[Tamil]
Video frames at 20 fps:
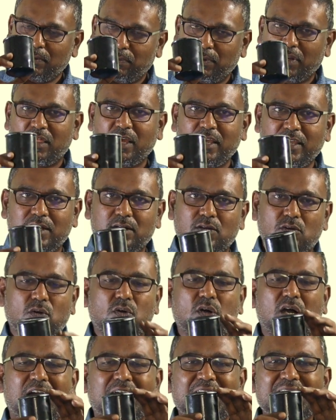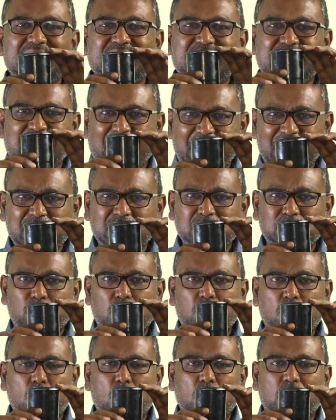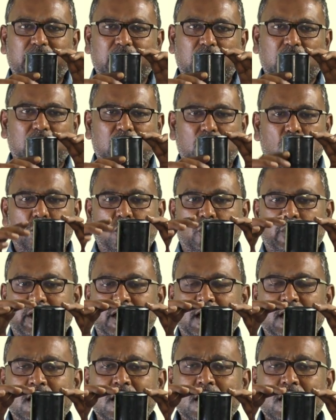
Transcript: இப்படி தான் இருக்கும் ஆனால் சைஸ் மட்டும் உங்களுக்கு என்ன இருக்கும் அப்படின்னா